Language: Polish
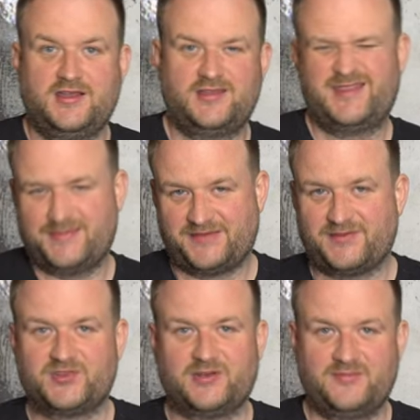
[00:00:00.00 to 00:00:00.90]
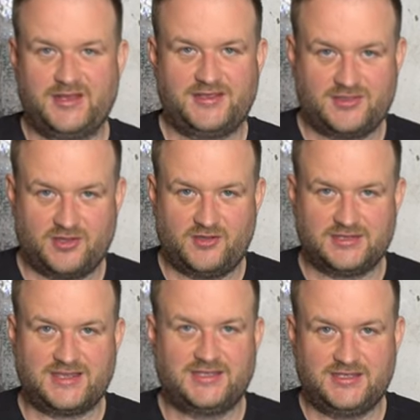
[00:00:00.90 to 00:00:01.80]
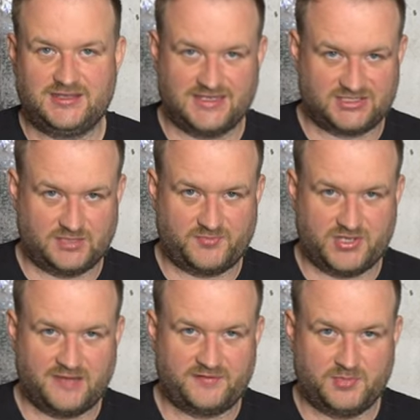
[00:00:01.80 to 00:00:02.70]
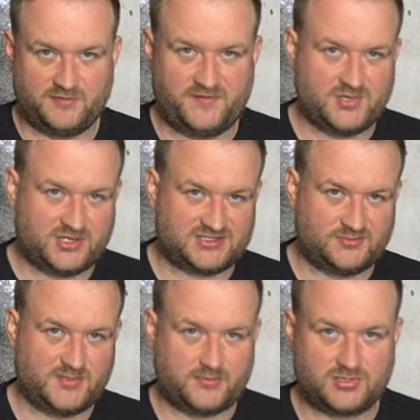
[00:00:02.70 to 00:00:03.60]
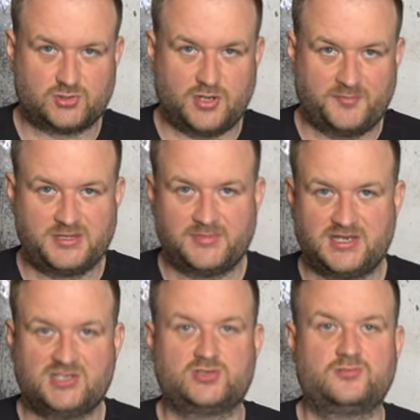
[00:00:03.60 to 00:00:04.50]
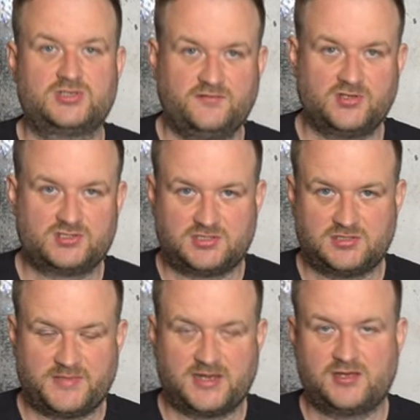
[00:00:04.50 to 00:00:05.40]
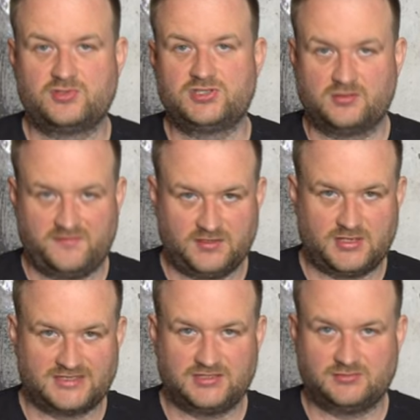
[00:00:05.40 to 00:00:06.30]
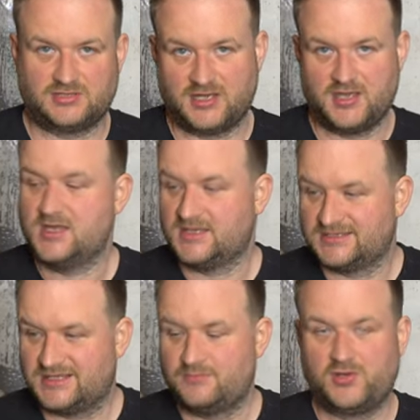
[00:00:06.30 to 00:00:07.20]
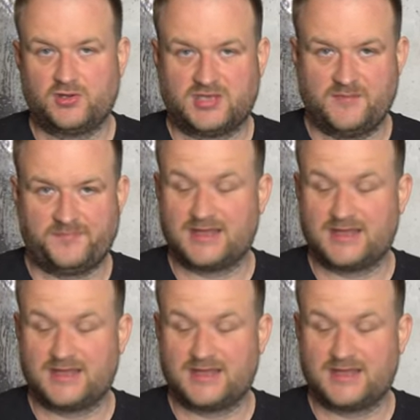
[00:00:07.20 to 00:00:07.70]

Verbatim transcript: Najprawdopodobniej to taki test się pojawi, bo wybiorę sobie po prostu optymalniejszą możliwość, e, parę różnych konfiguracji tutaj z tym blokiem,